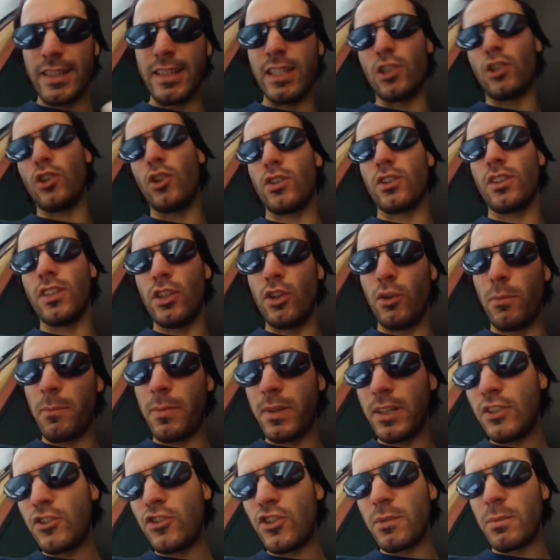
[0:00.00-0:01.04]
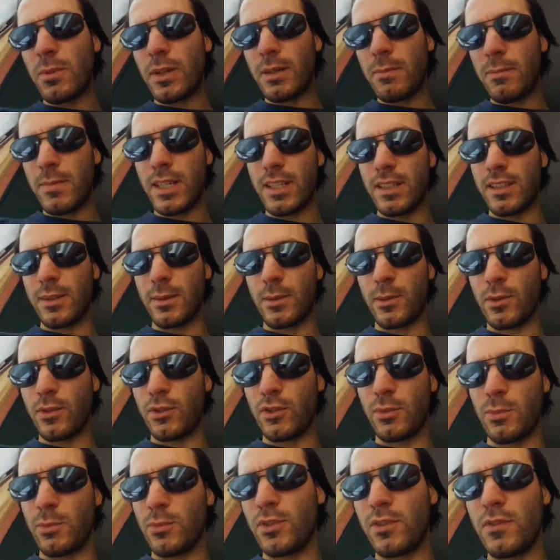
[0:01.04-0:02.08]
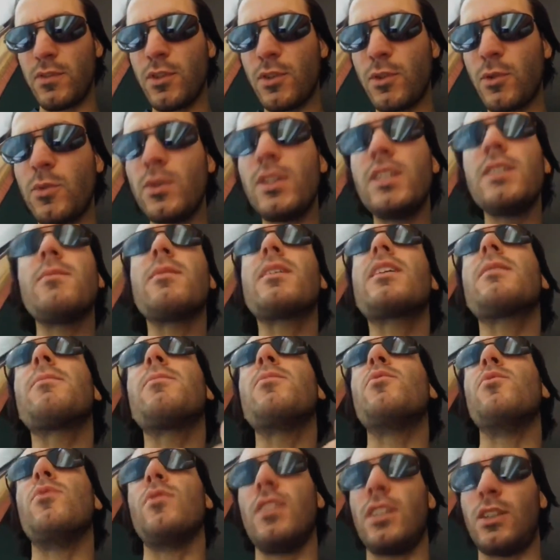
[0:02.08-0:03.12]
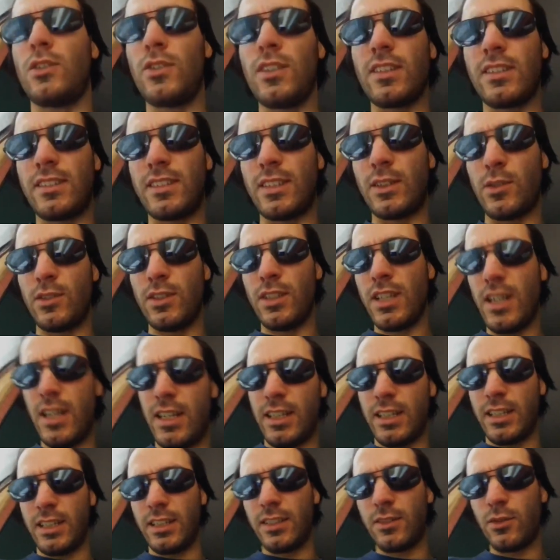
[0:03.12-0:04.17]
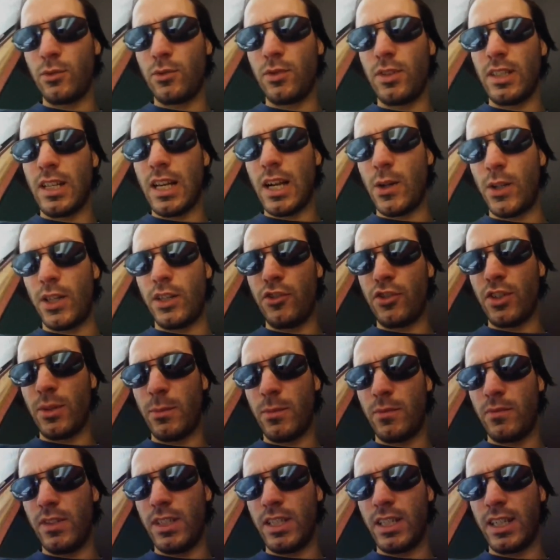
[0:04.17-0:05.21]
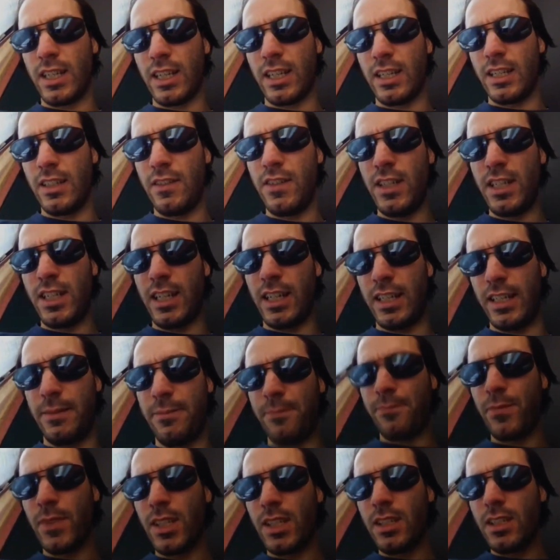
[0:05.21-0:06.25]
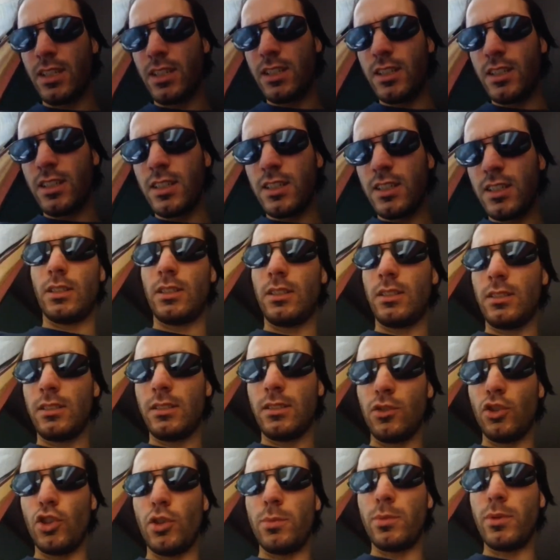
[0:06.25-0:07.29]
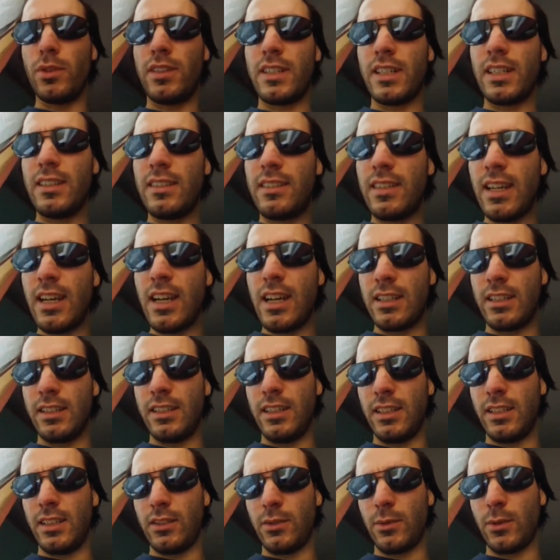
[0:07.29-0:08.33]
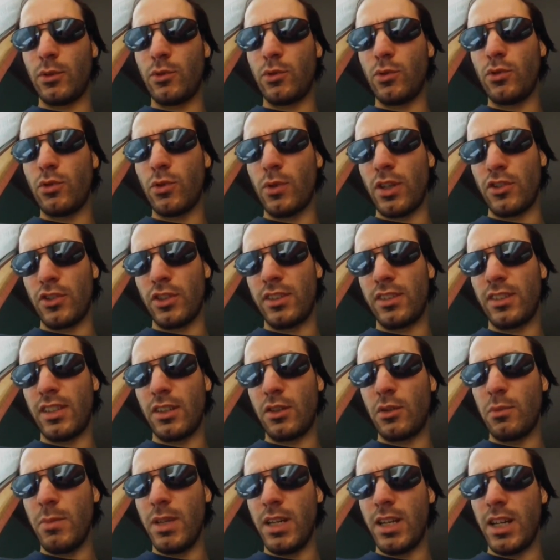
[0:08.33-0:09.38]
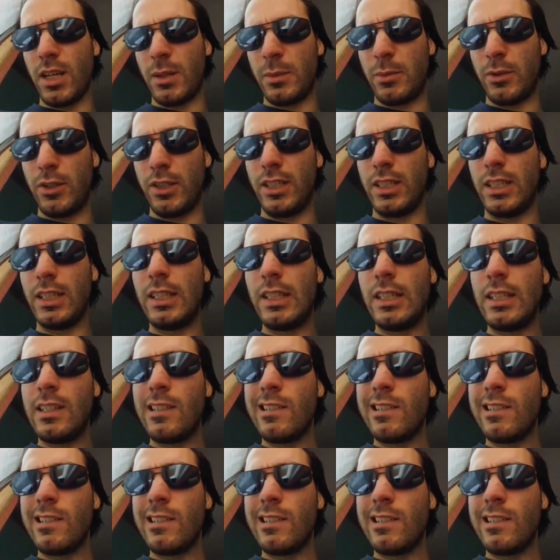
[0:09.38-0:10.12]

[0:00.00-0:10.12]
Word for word: ricorderò principalmente per questo motivo qui, che appunto è una cosa straordinaria che tutti i laurei, diciamo, vieni anche a nevicare. Dopo 30 anni, soprattutto in una città come Napoli,